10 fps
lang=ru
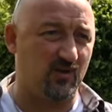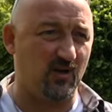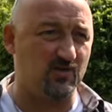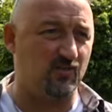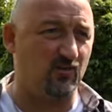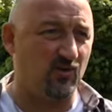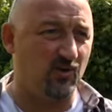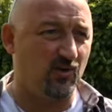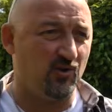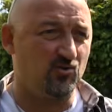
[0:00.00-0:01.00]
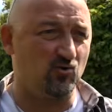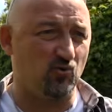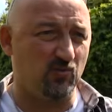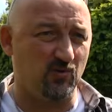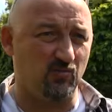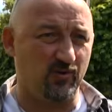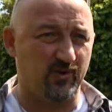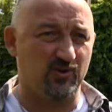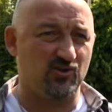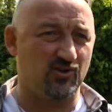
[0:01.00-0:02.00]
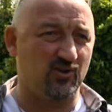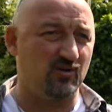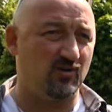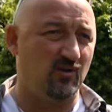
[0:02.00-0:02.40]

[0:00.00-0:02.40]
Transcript: Тарас был штурманом Боря Ганжи.